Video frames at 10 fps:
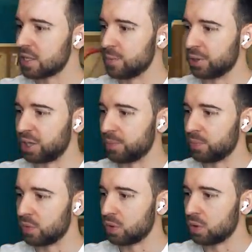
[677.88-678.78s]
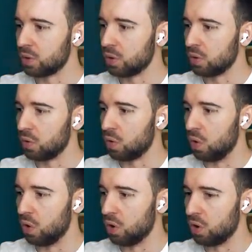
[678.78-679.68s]
Смотрим. Ох.
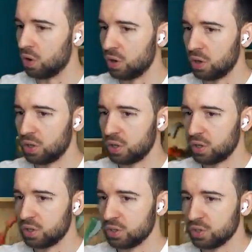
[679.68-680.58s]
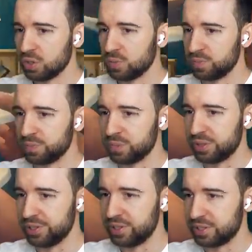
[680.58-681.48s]

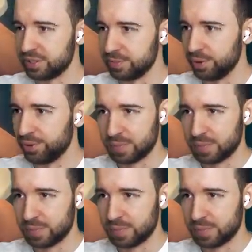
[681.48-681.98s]
Белиссимо.